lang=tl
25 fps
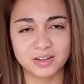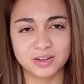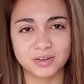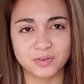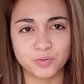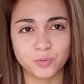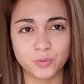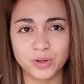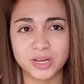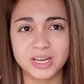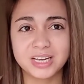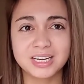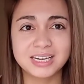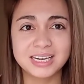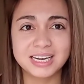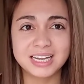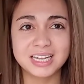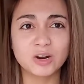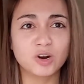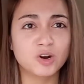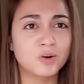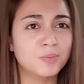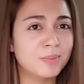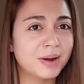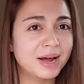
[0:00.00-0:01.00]
weekly
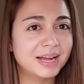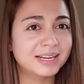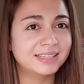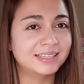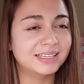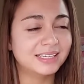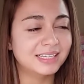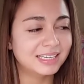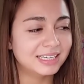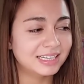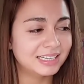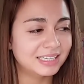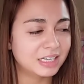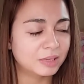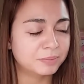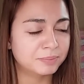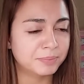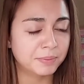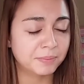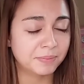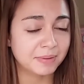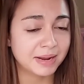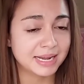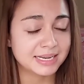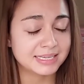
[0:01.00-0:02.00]
or monthly,
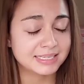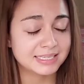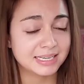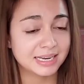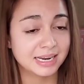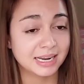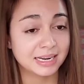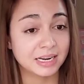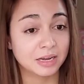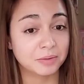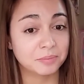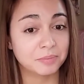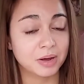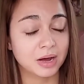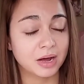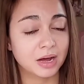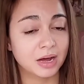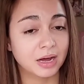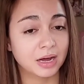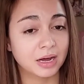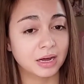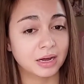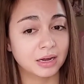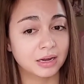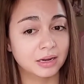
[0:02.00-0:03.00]
nagpa-plan sila ng mga
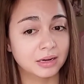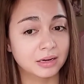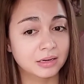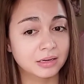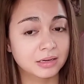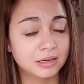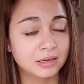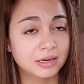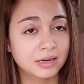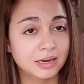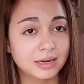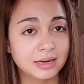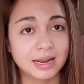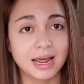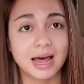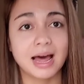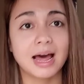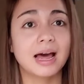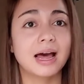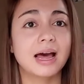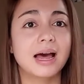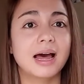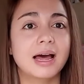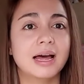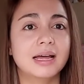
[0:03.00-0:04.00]

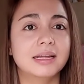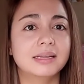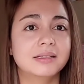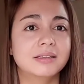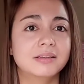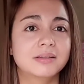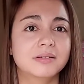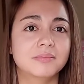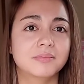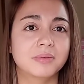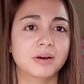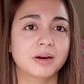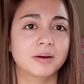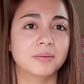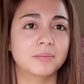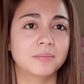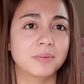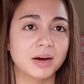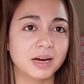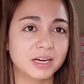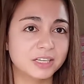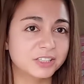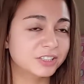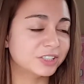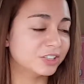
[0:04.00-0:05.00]
lakad, mga
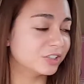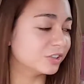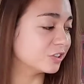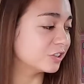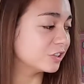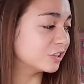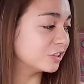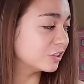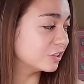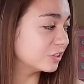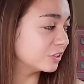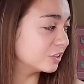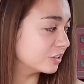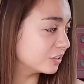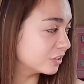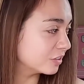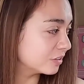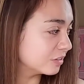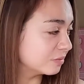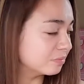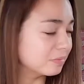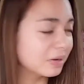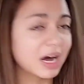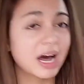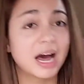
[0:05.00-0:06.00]
bakasyon,
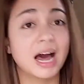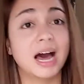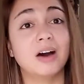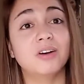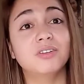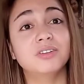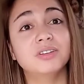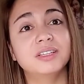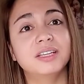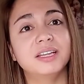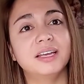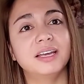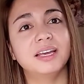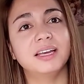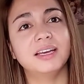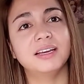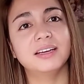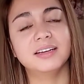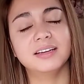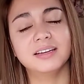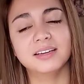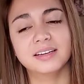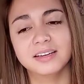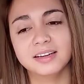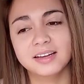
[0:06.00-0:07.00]
mga
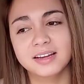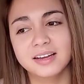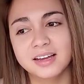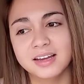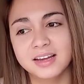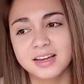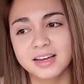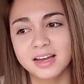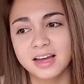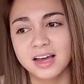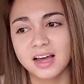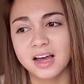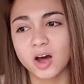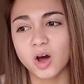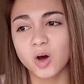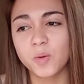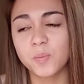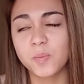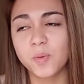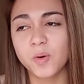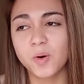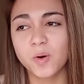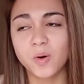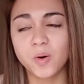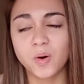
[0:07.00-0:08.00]
outing. Ako
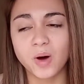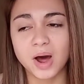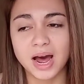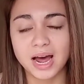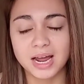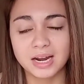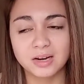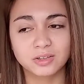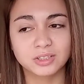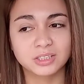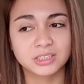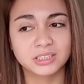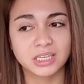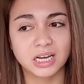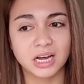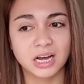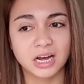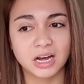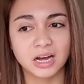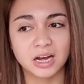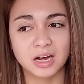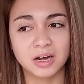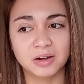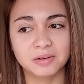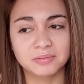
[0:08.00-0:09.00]
po halos
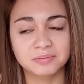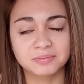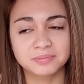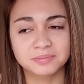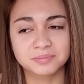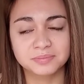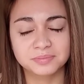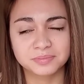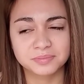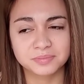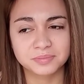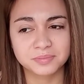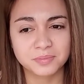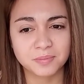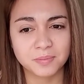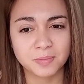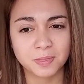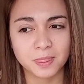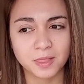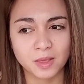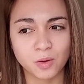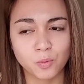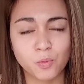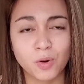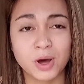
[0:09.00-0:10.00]
um,
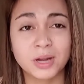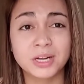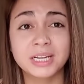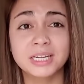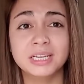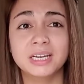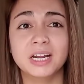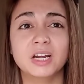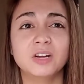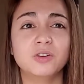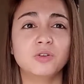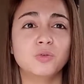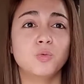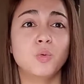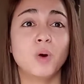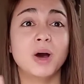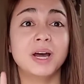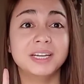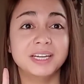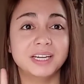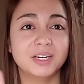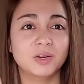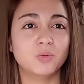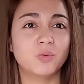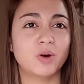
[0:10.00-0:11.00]
one in one,
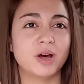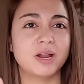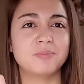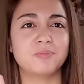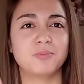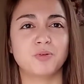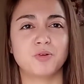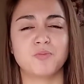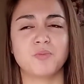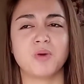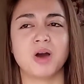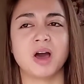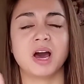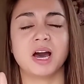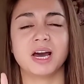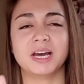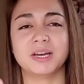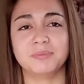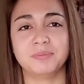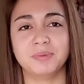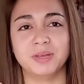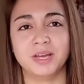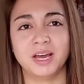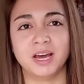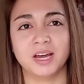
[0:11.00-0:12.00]
one, in one po mga
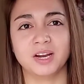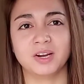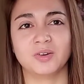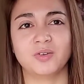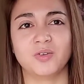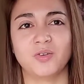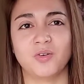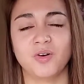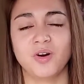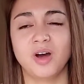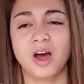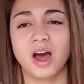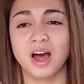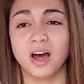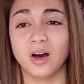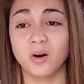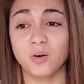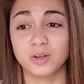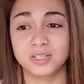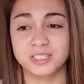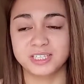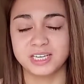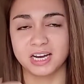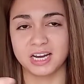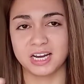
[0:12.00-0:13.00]
kaibigan ko.
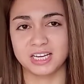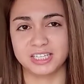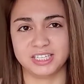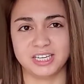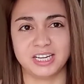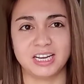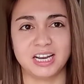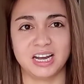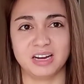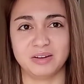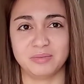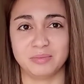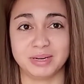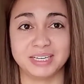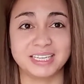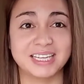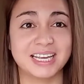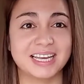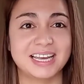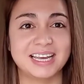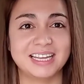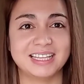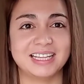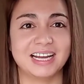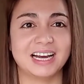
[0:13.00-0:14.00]
Ako at saka siya lang
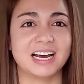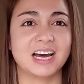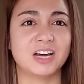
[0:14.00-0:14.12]
magkikita